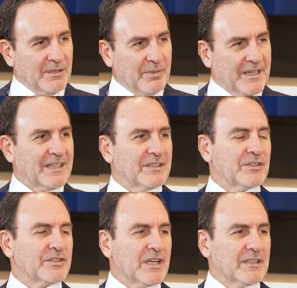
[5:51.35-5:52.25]
para
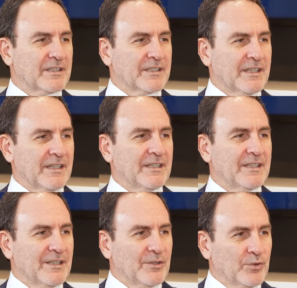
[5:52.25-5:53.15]
yatıracaklarına
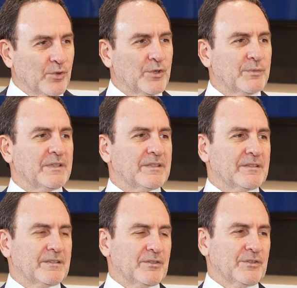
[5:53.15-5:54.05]
doğru
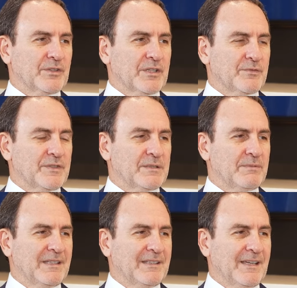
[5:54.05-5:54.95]
bir ondan
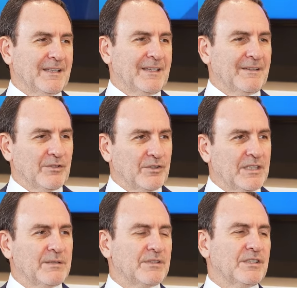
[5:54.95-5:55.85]
fizibiliteyle
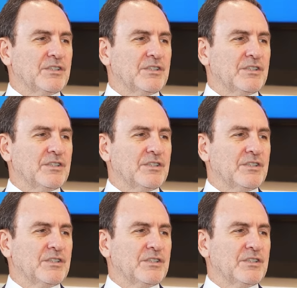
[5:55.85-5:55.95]
iyi bir